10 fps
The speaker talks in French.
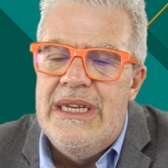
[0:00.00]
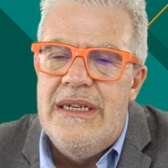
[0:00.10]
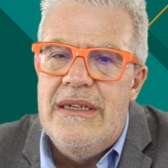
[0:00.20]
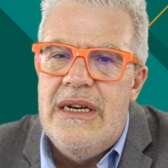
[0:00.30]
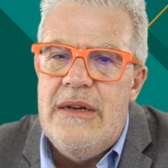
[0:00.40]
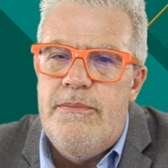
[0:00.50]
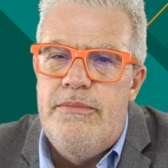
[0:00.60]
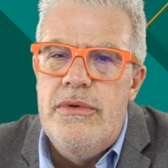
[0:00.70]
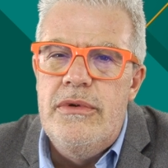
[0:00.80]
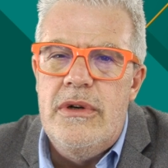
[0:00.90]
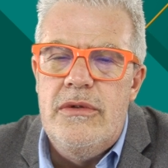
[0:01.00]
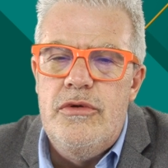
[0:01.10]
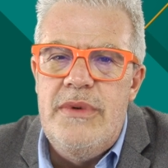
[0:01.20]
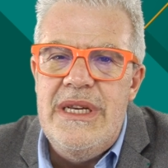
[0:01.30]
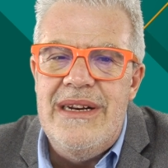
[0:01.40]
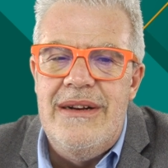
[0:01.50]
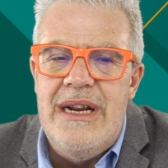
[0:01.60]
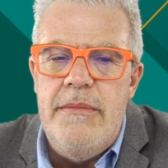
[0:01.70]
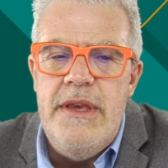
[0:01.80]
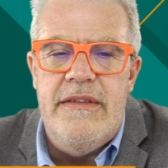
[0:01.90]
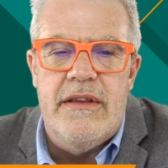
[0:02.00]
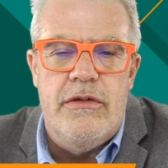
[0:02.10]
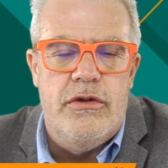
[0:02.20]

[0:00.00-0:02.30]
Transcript: Elle peut doubler la mise.